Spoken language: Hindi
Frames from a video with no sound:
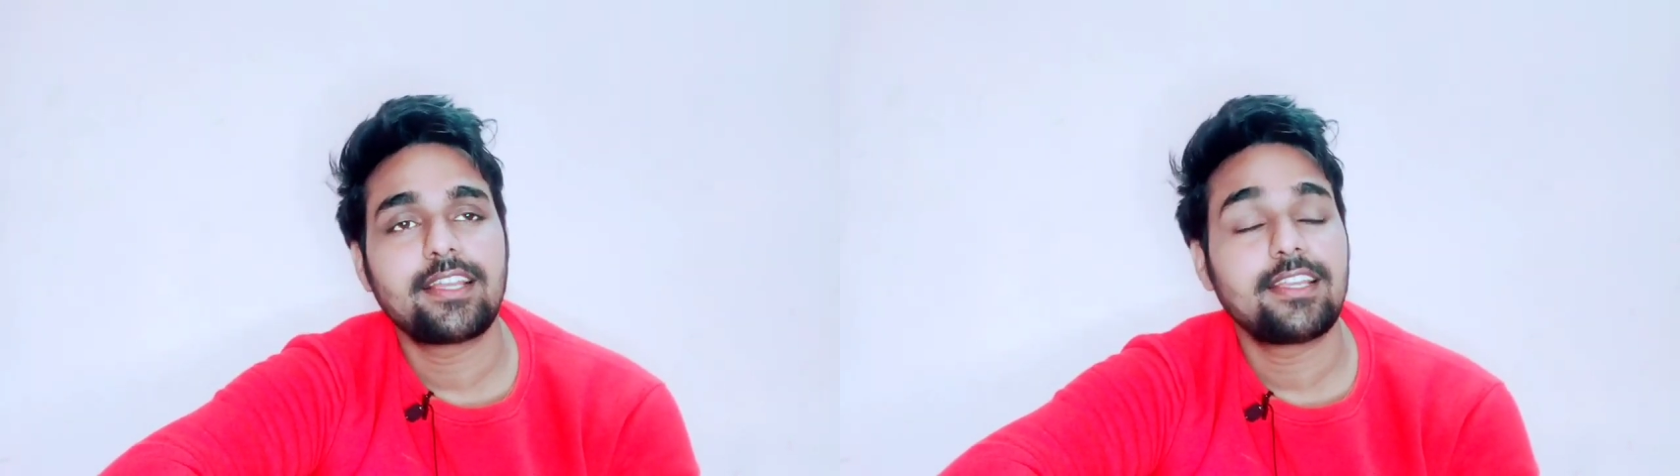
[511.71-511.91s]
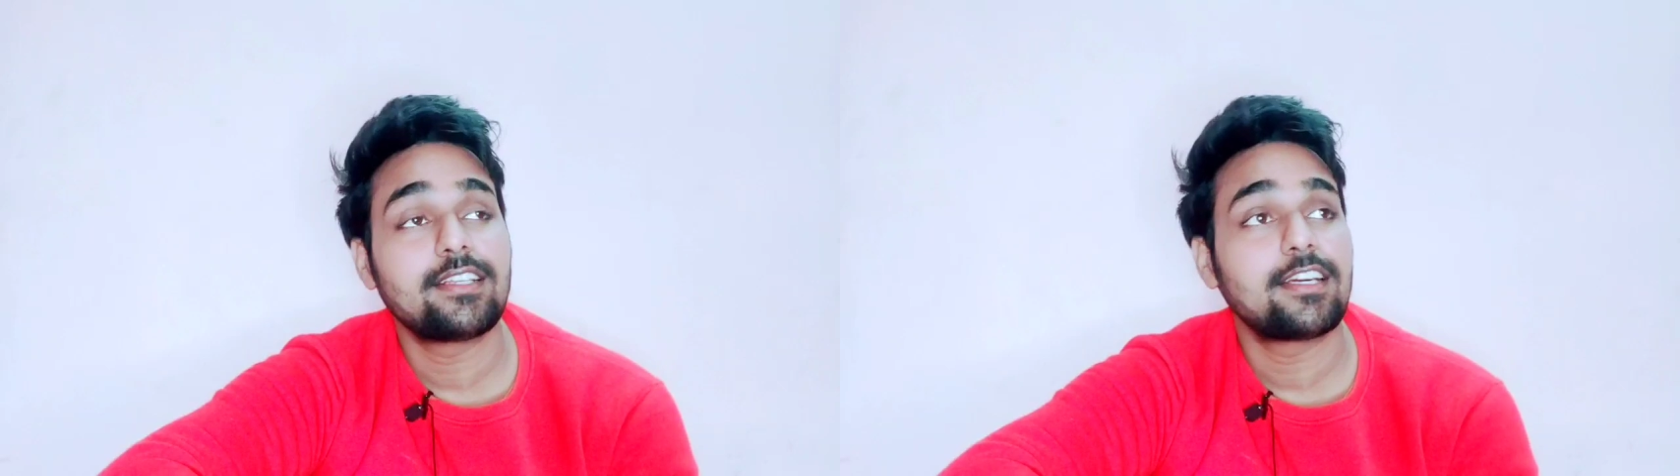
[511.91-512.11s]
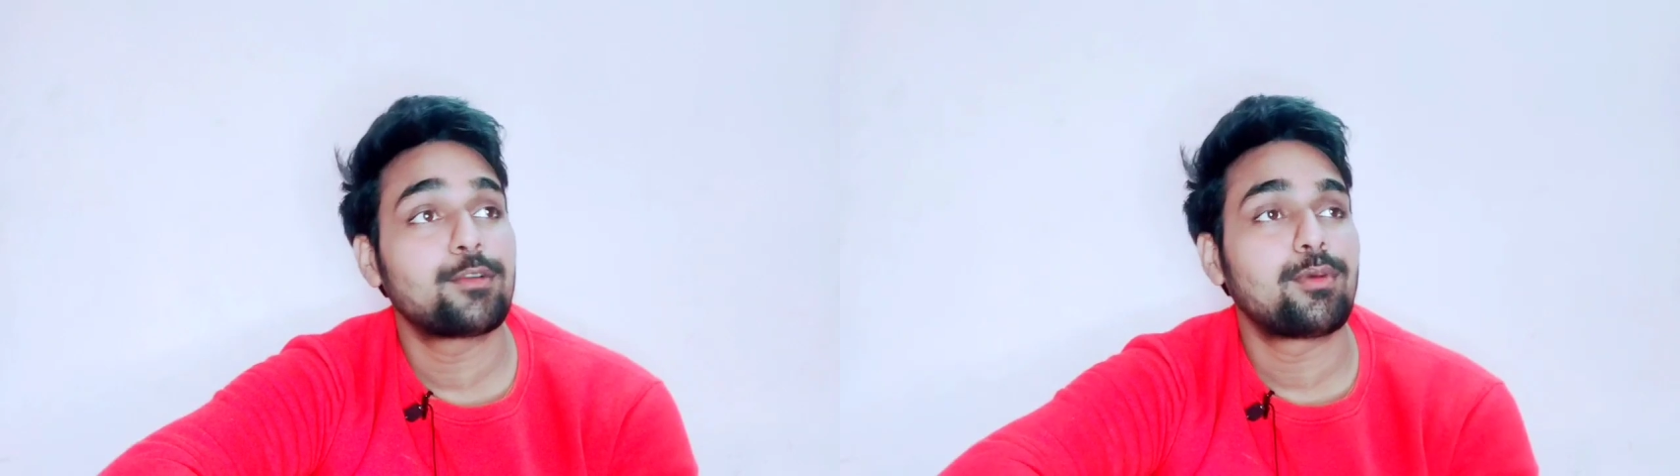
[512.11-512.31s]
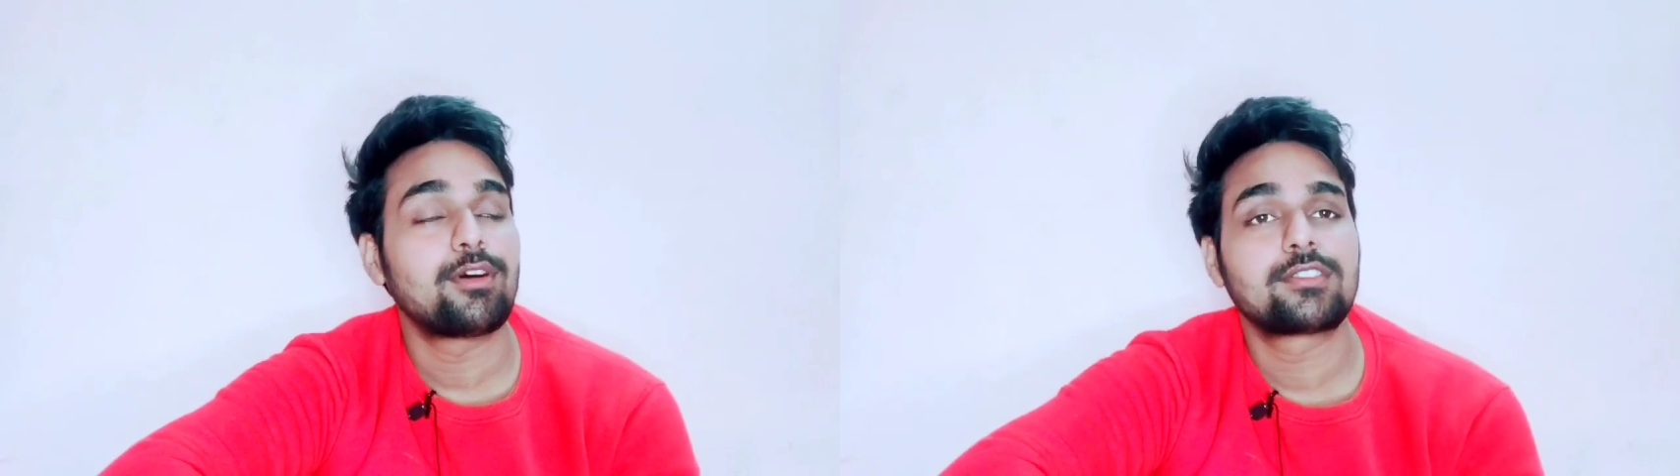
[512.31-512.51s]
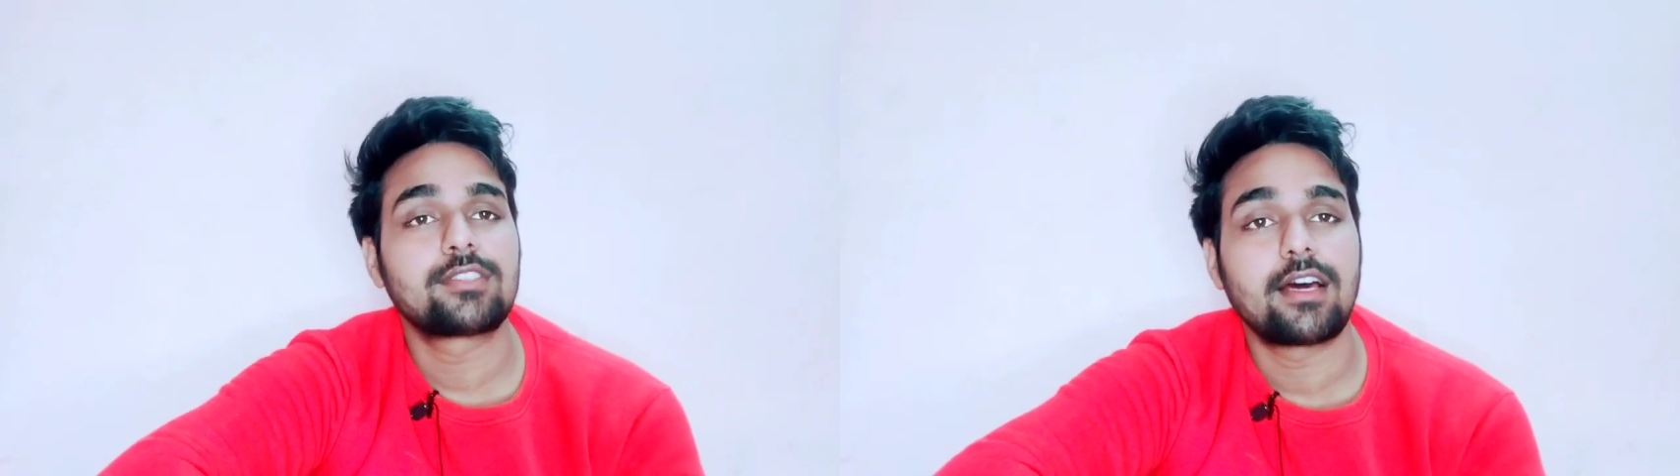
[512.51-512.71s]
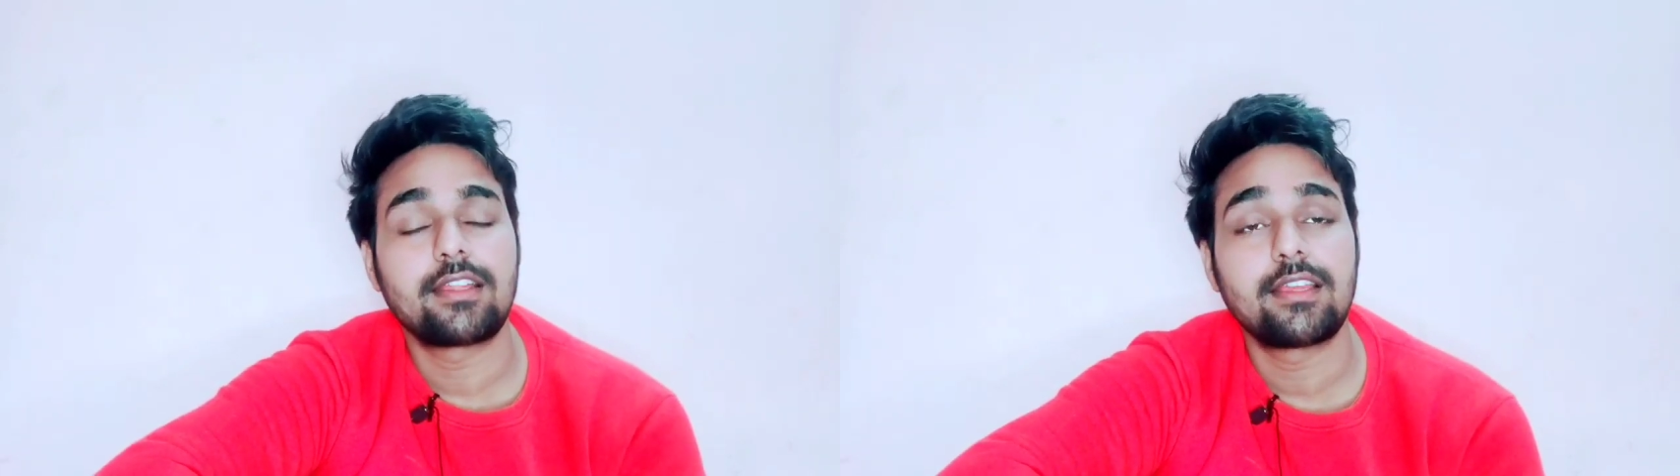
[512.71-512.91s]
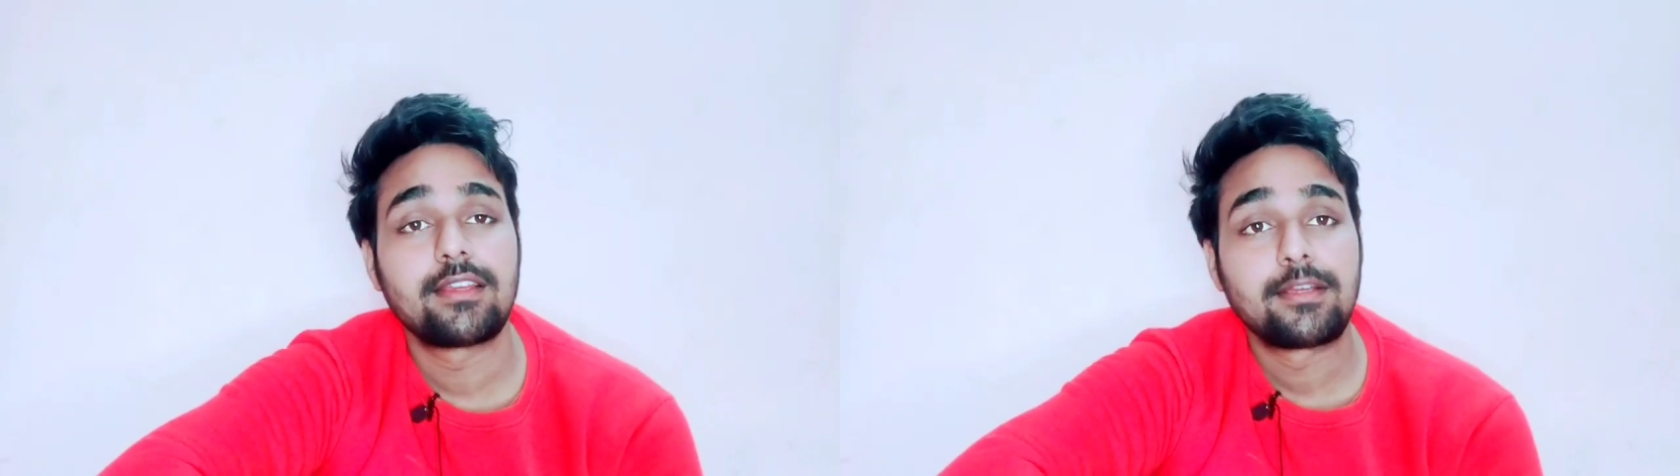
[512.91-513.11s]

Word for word: के लिए यार बहुत सारे